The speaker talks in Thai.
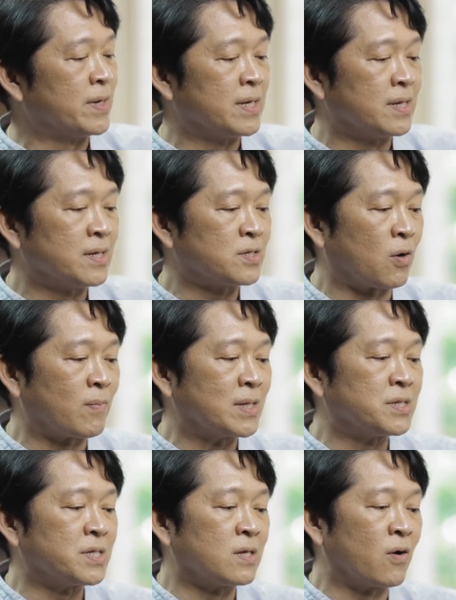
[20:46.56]
ปีสองพั
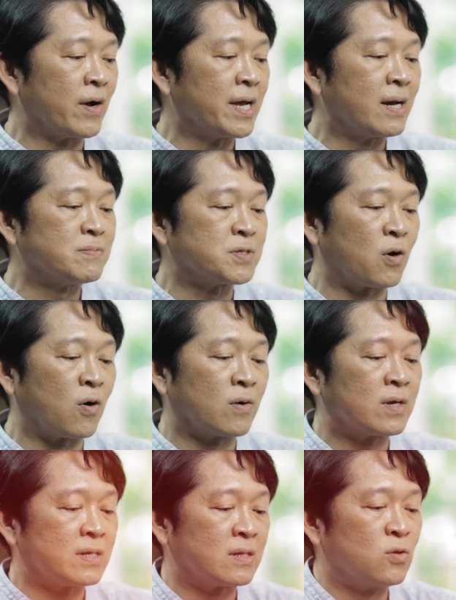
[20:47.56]
นสี่ร้อยห้าสิบสอง
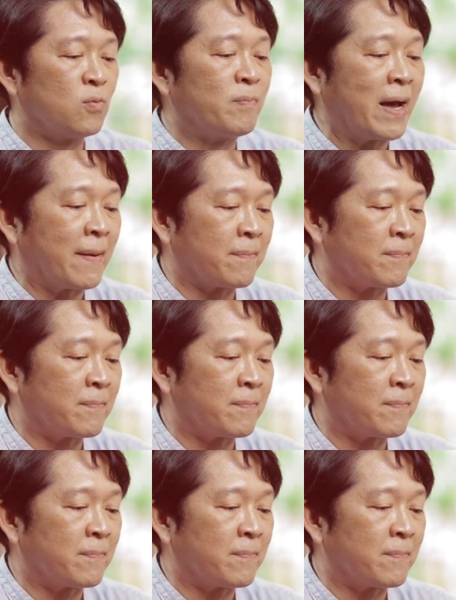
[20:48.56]
รูปแบบ